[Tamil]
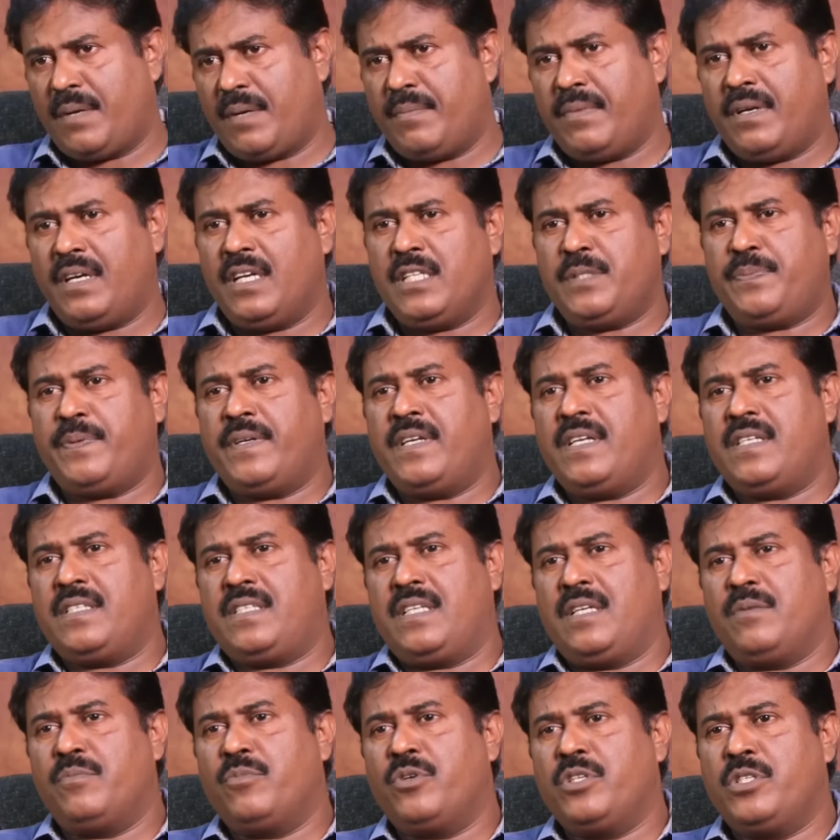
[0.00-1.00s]
நம்ம ரிலீஸ்
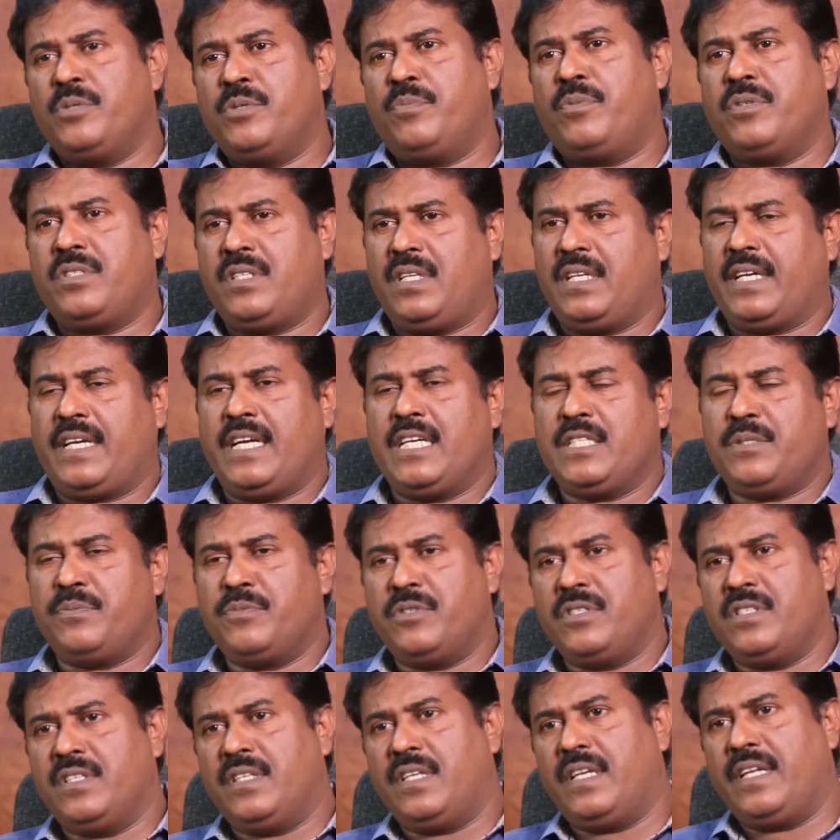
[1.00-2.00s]
பண்ணிடுச்சு சில முடிஞ்சு போச்சு இல்லை கேஸ்
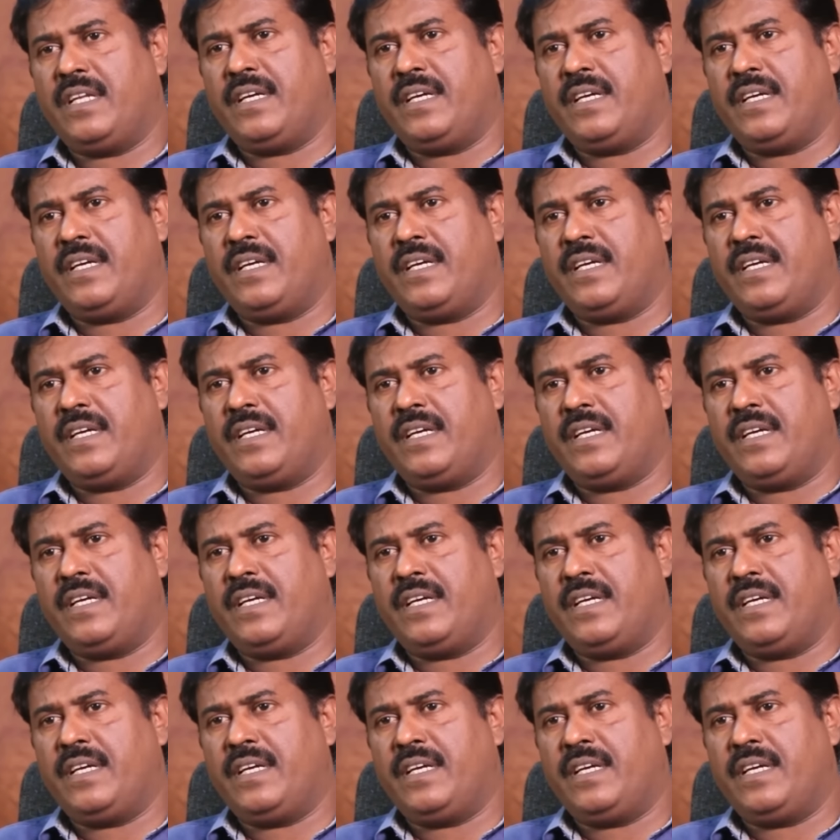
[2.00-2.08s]
முடிஞ்சது